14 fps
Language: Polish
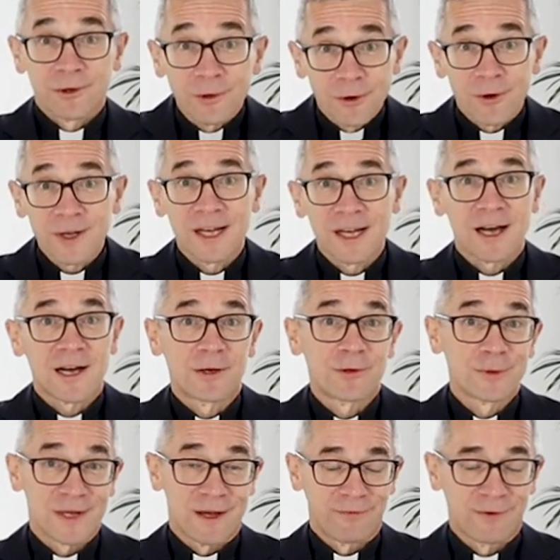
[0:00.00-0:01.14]
logika
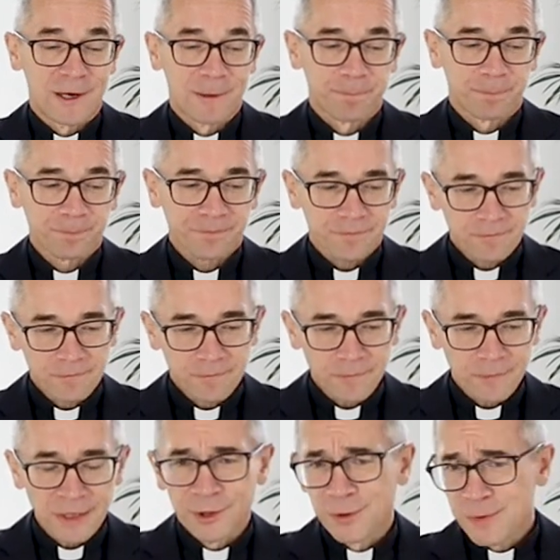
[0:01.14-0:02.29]
Józefa.
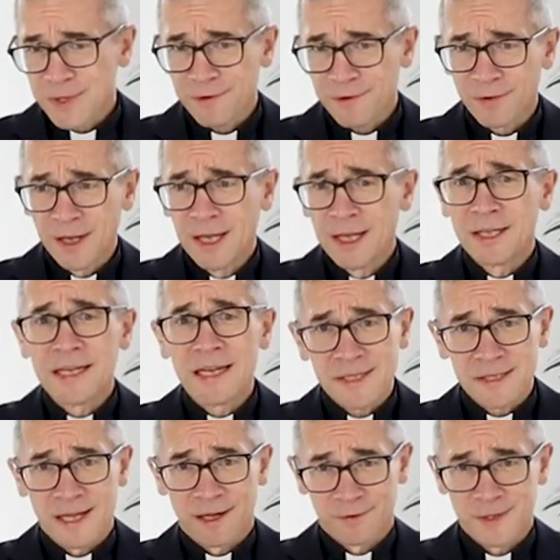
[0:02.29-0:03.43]
Józef nie
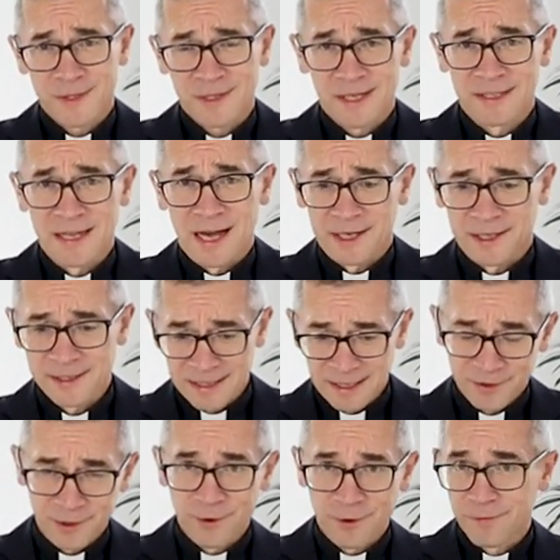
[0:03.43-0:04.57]
zna wszystkich danych,
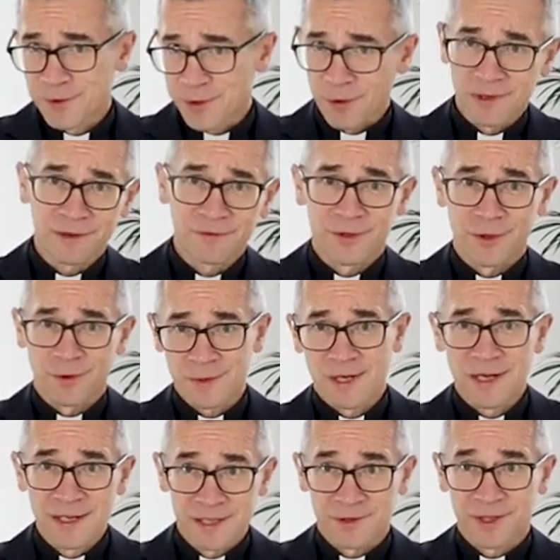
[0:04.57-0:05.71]
dlatego wyciąga
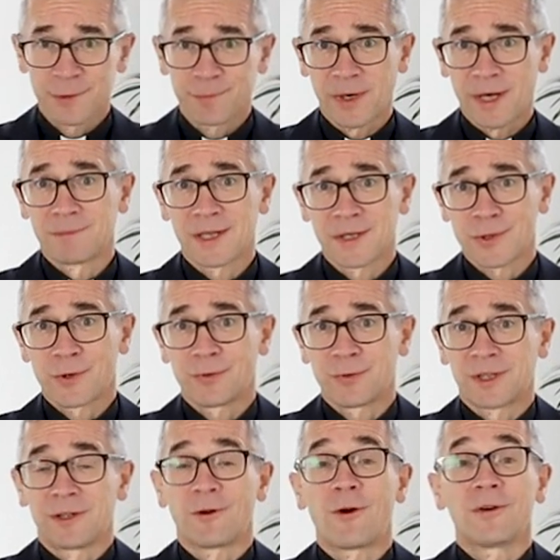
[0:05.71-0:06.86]
wnioski, że tak powiem, na
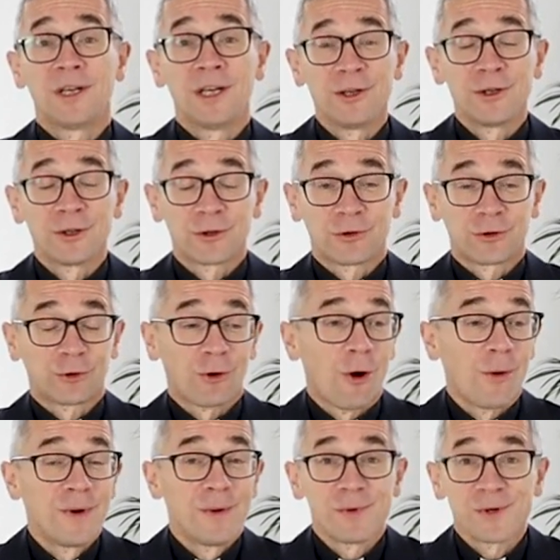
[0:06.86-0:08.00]
skróty. No,
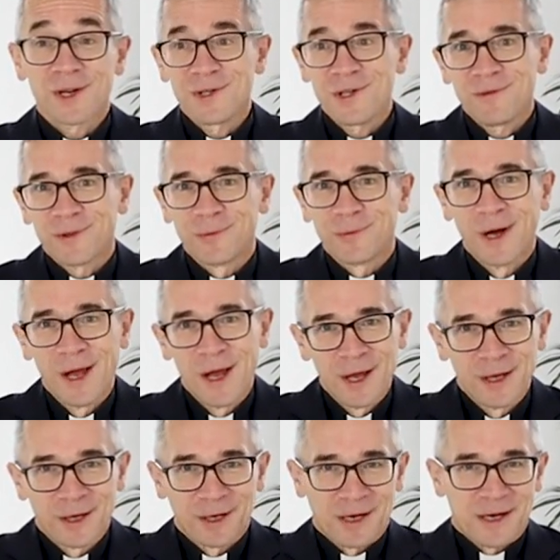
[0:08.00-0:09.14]
kto by mu się dziwił?
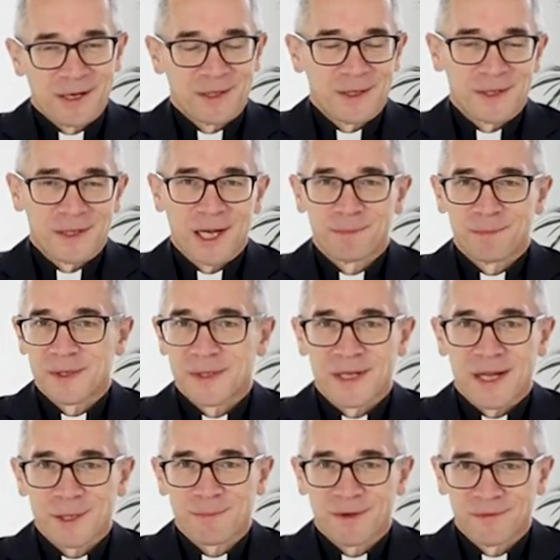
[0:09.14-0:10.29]
Każdy z nas, z
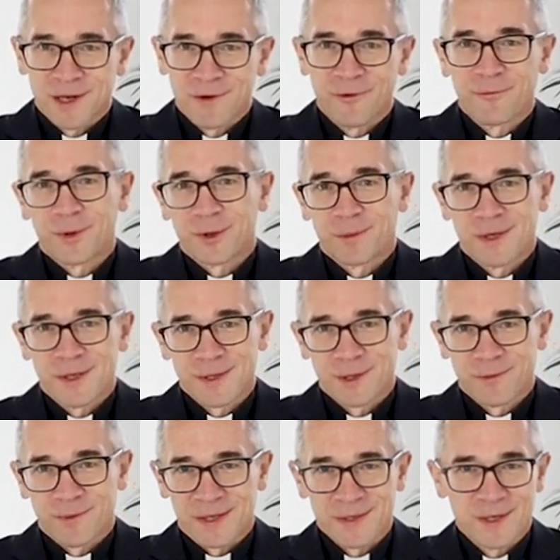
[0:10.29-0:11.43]
nas pewnie w podobnej
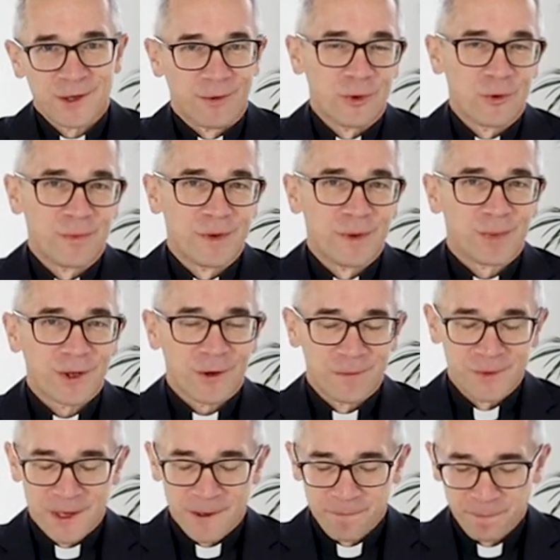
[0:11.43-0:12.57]
sytuacji robiłby
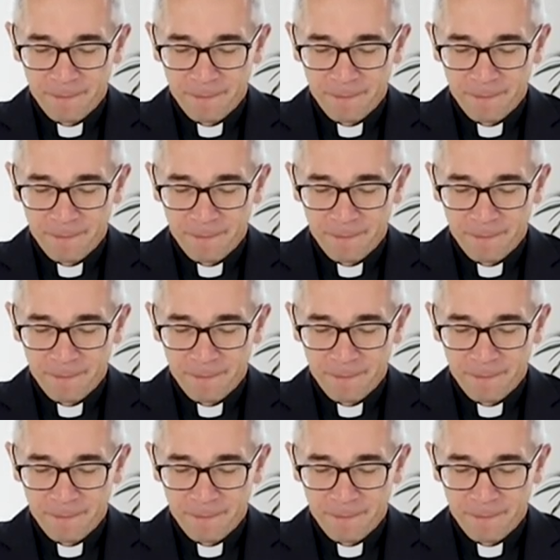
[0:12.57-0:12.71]
podobnie.